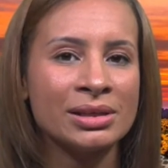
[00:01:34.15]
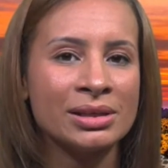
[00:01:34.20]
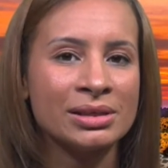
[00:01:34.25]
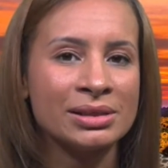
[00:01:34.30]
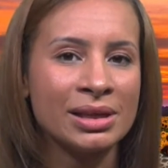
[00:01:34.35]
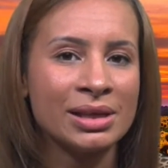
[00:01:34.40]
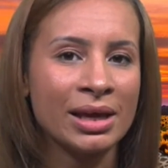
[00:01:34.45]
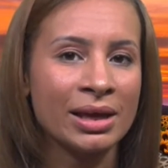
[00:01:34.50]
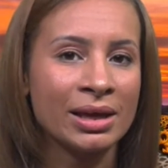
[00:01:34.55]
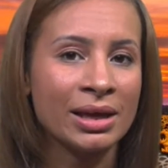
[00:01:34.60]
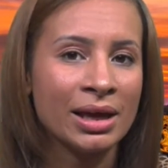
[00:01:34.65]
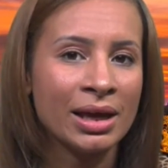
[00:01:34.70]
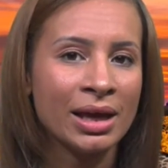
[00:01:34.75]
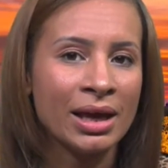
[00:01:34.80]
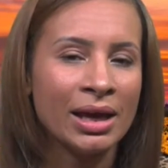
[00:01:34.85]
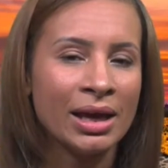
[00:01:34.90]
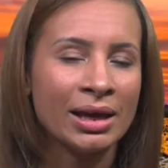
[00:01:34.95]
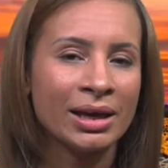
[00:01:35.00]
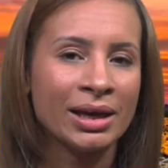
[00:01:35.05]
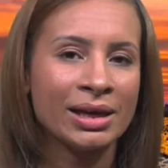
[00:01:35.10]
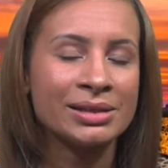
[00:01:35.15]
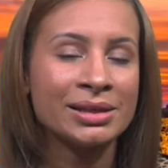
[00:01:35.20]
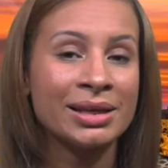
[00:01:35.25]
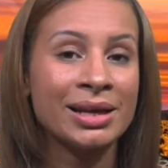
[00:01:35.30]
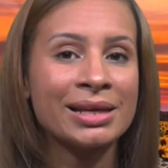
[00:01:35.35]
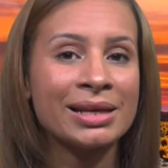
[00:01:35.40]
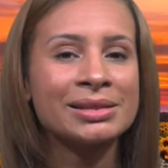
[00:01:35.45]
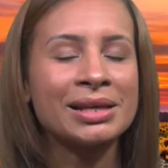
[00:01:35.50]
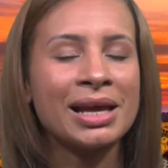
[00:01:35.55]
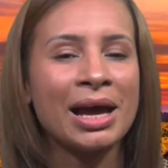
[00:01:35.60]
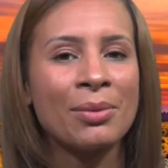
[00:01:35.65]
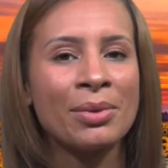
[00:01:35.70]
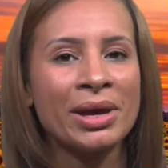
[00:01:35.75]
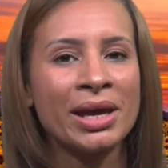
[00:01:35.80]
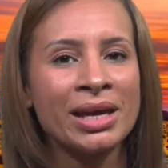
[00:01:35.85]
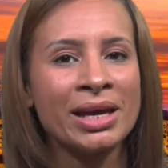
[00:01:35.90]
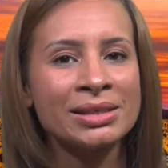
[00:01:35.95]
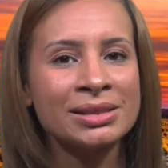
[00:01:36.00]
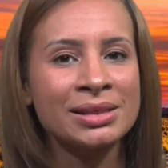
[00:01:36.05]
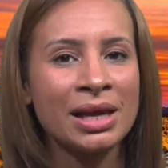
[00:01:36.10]
Dice que serás
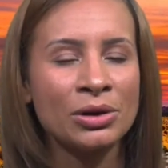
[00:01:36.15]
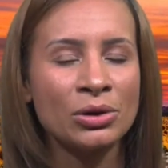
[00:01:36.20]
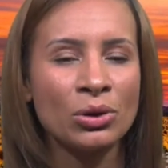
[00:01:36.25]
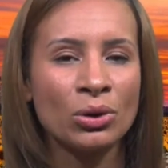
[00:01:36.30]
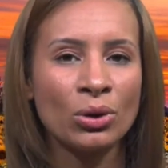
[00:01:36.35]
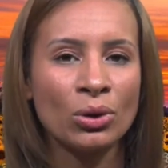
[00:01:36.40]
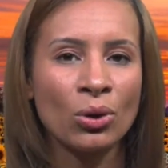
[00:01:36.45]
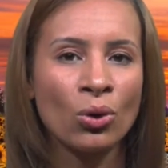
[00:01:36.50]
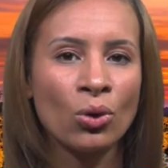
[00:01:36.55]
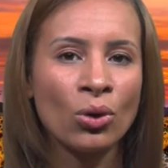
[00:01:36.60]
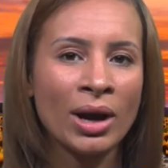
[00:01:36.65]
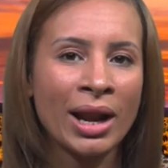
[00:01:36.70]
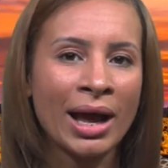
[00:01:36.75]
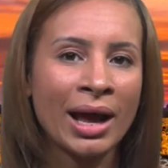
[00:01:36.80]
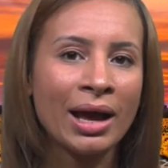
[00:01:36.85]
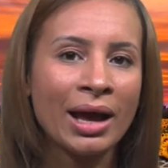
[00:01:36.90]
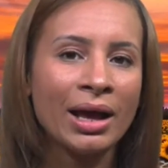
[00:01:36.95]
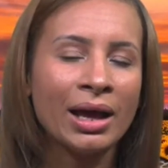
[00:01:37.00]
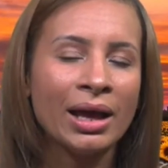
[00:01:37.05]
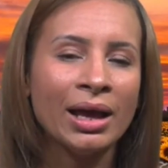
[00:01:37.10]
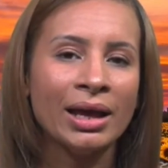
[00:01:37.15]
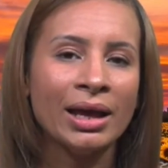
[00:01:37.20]
cabeza y no cola,